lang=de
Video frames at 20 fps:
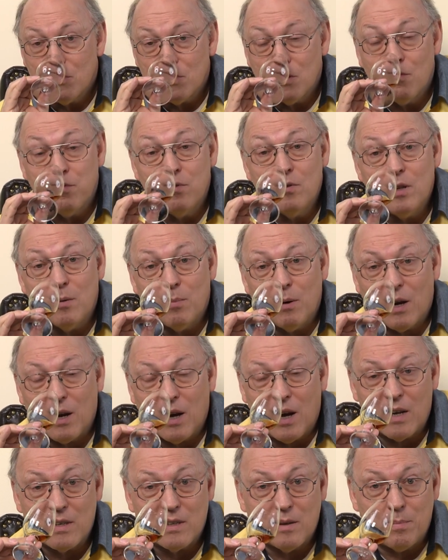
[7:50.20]
Eine
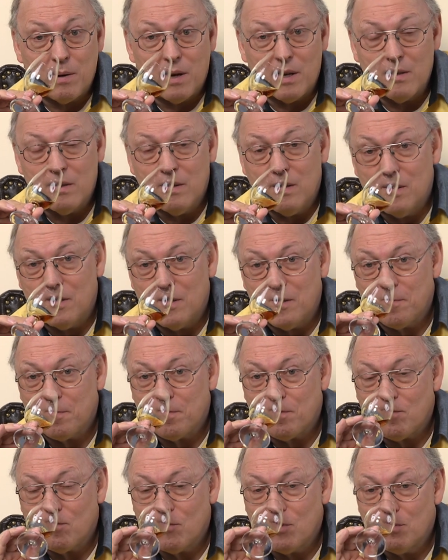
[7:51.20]
wunderbare Achterbahn.
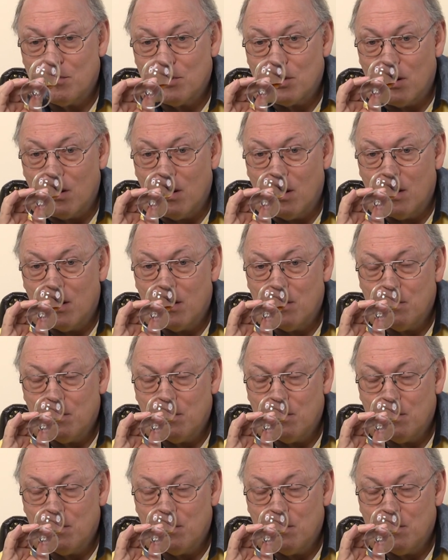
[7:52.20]
Toll.